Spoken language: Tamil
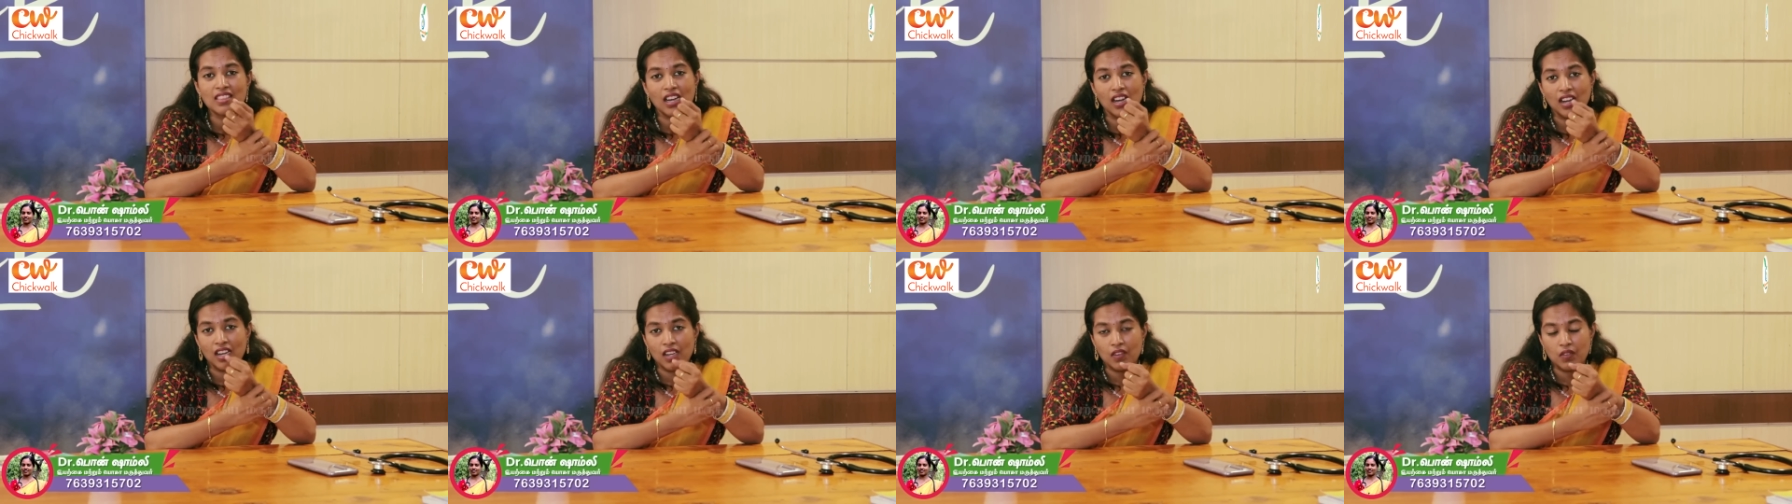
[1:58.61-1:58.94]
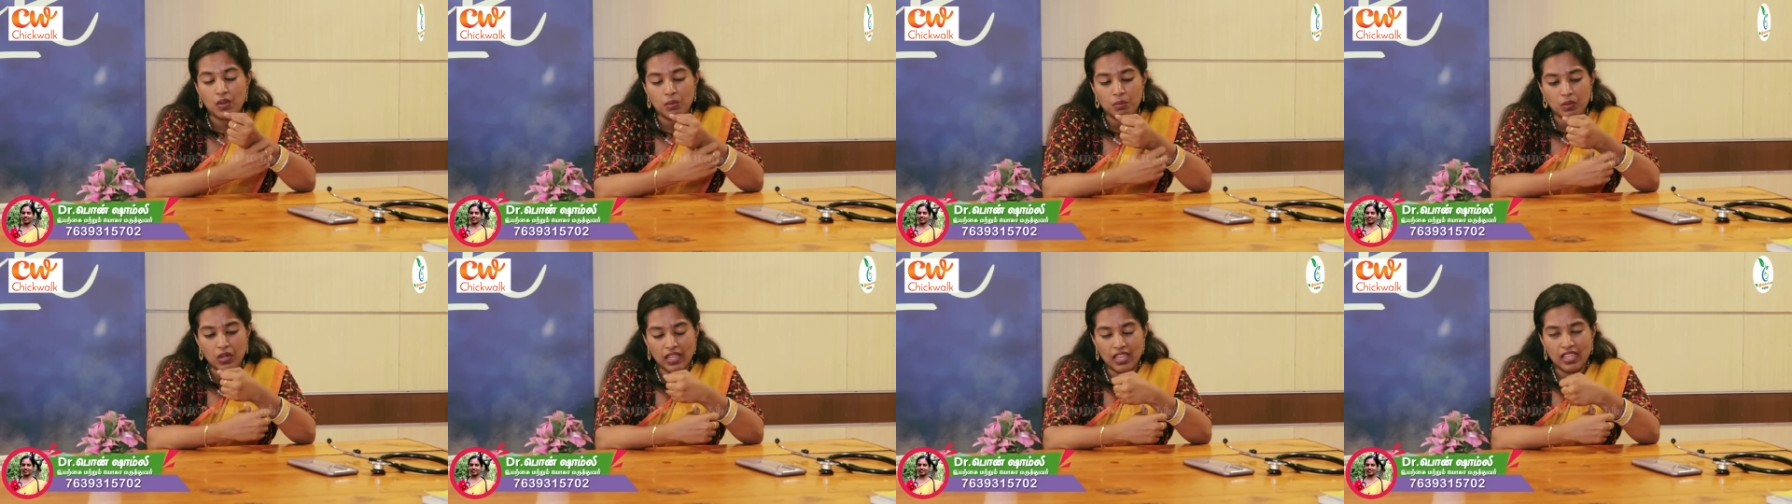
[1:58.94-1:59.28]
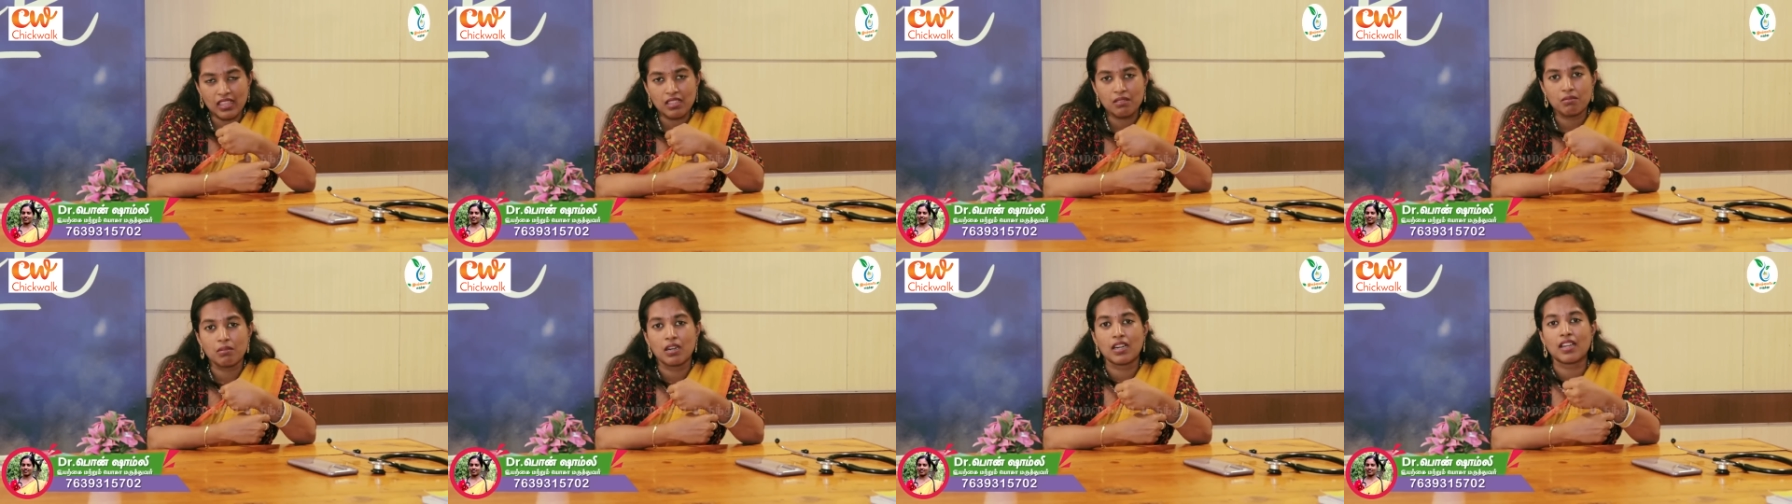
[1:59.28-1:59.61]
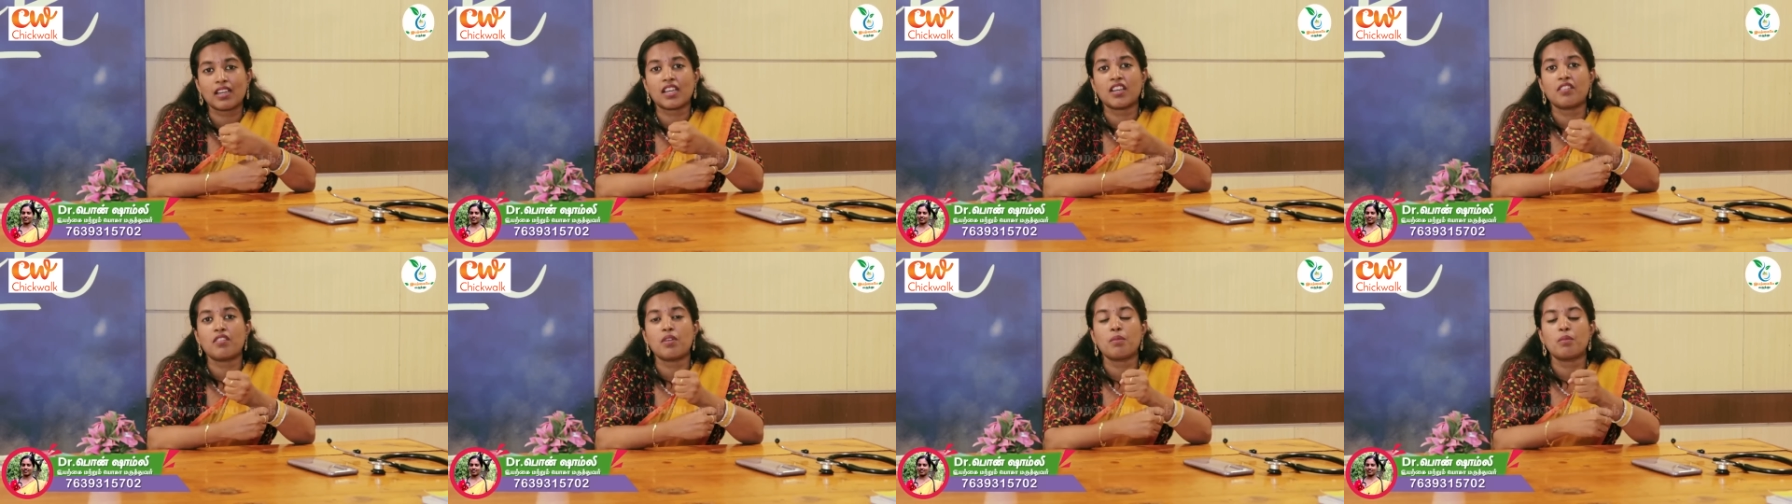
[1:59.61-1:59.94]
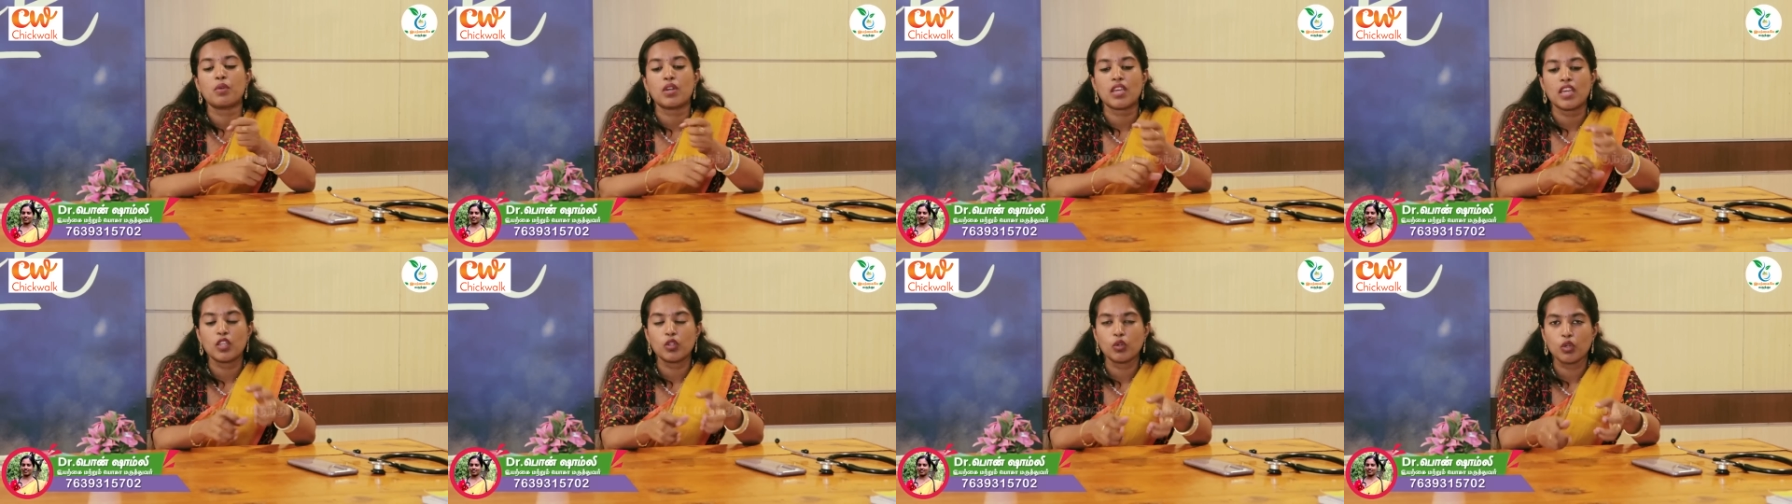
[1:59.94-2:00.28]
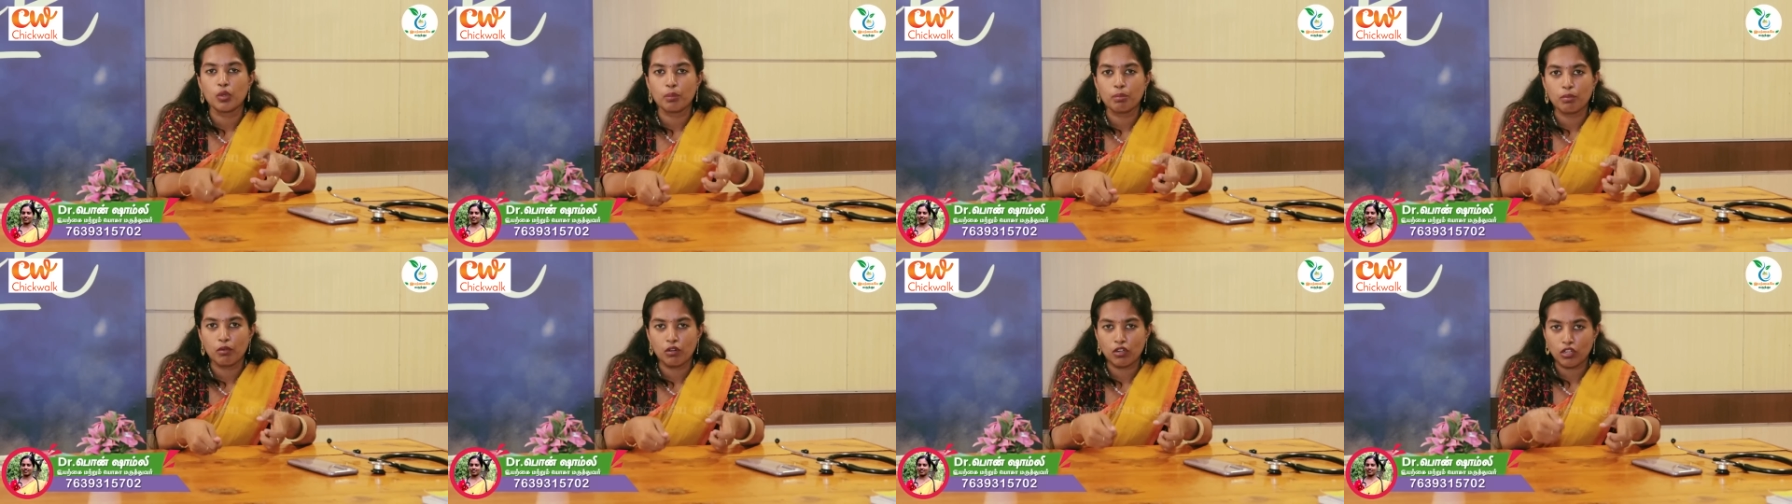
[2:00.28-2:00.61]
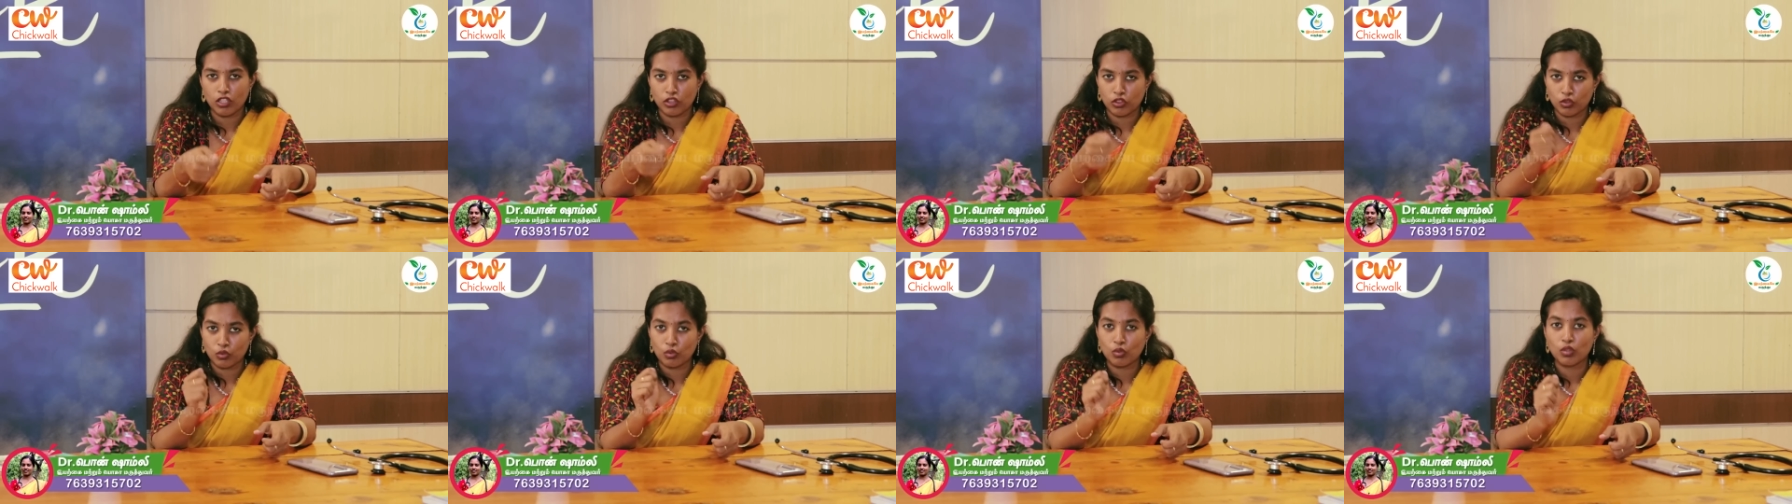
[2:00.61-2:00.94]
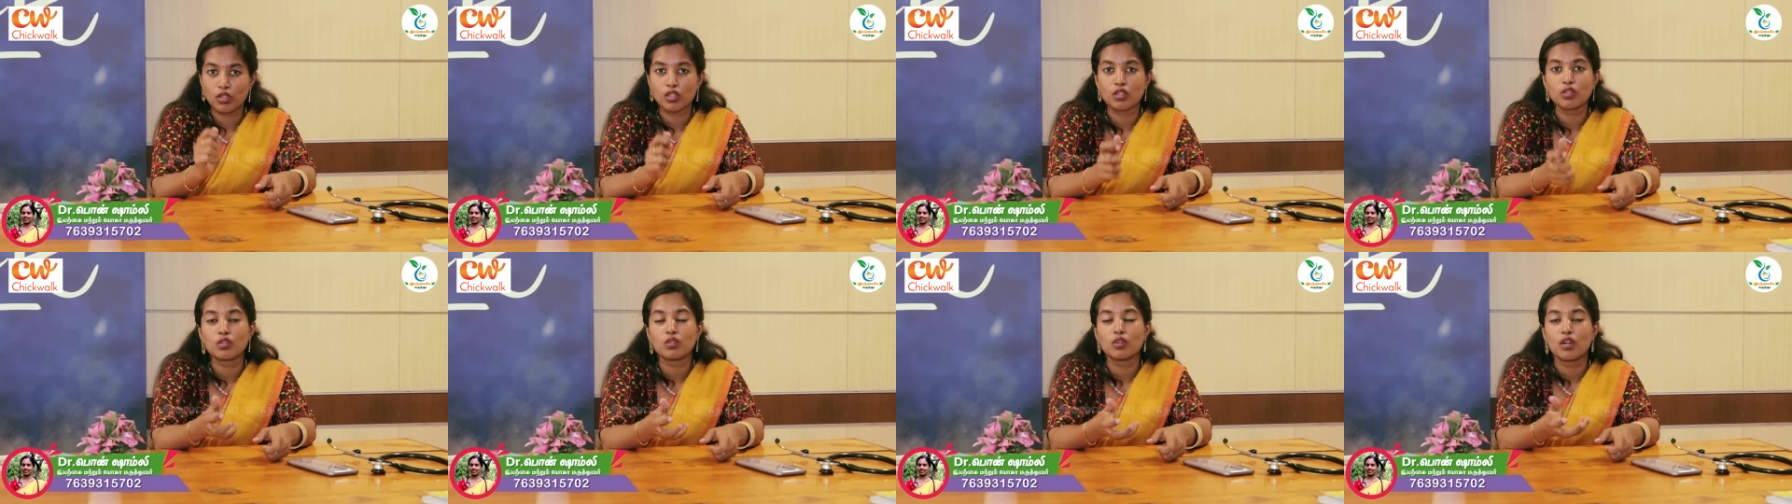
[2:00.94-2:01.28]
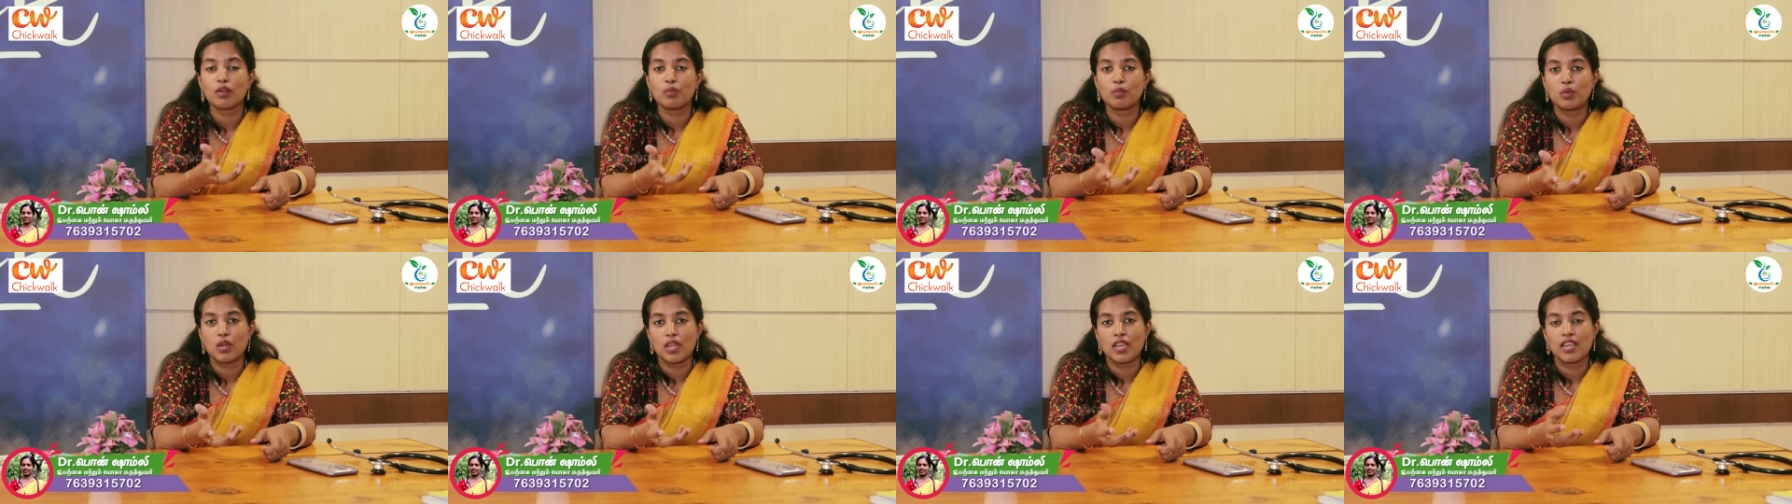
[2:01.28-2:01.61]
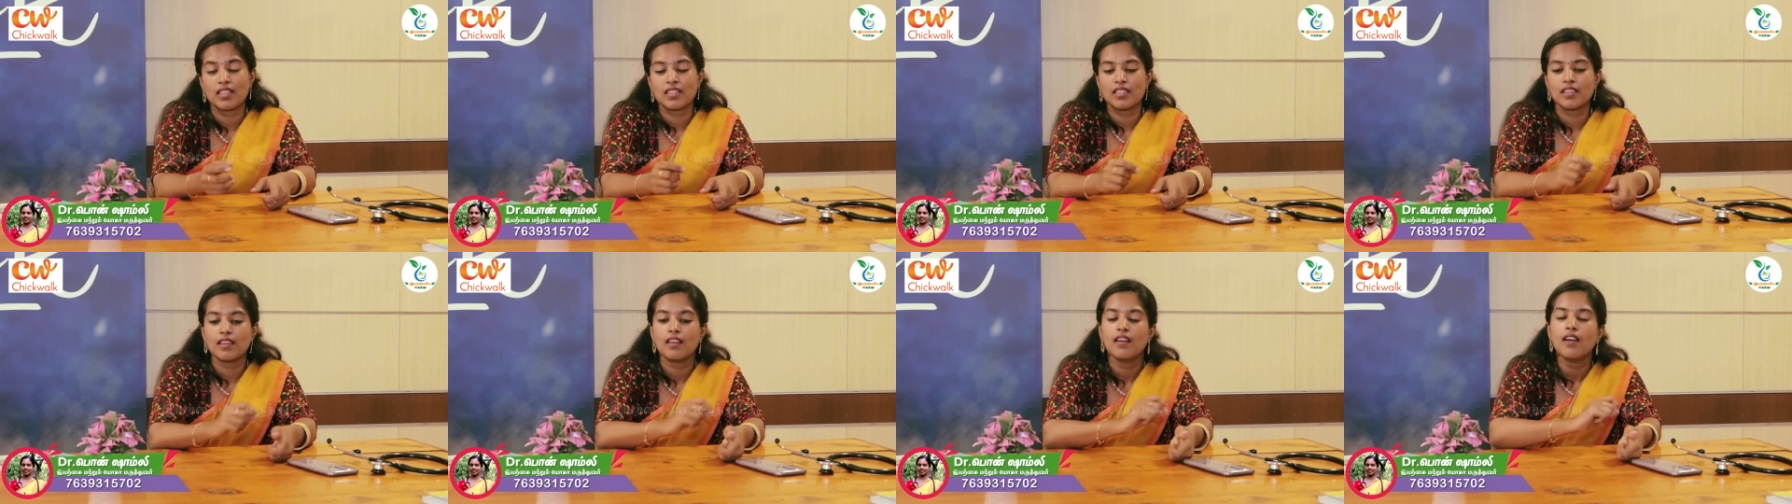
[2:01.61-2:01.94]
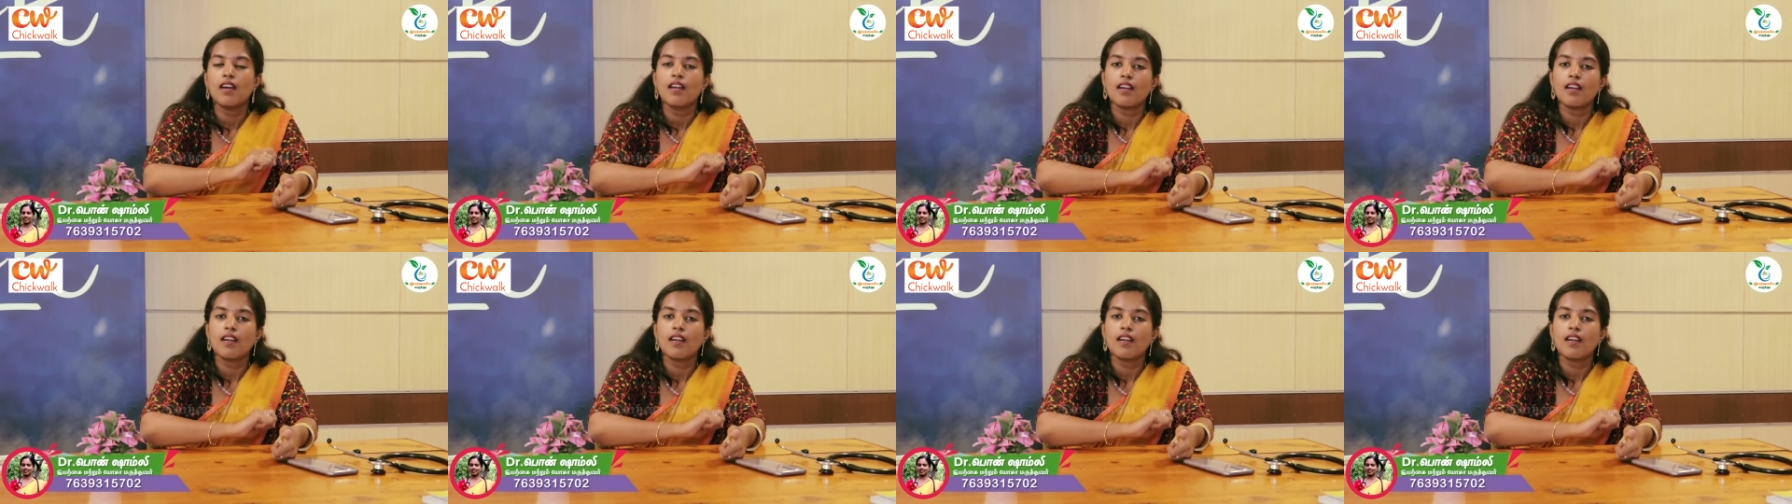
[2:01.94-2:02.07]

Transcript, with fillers: தாங்கவே முடியாது மடக்கவே முடியாது ஒரு பொருளை தூக்குறது கூட முடியாது